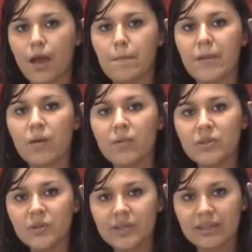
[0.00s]
Me
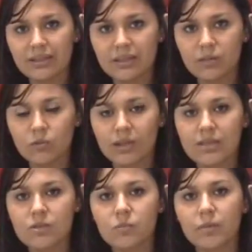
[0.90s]
encuentro en el Tribunal
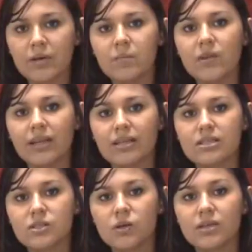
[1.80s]
Supremo de
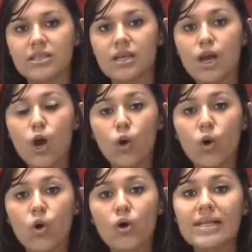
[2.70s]
Elecciones
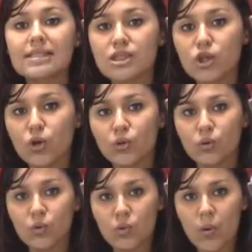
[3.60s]
con el señor don
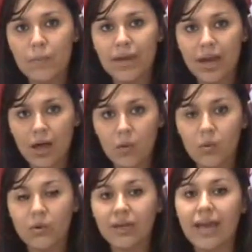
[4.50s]
Hugo Picado,
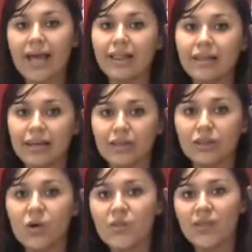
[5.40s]
el director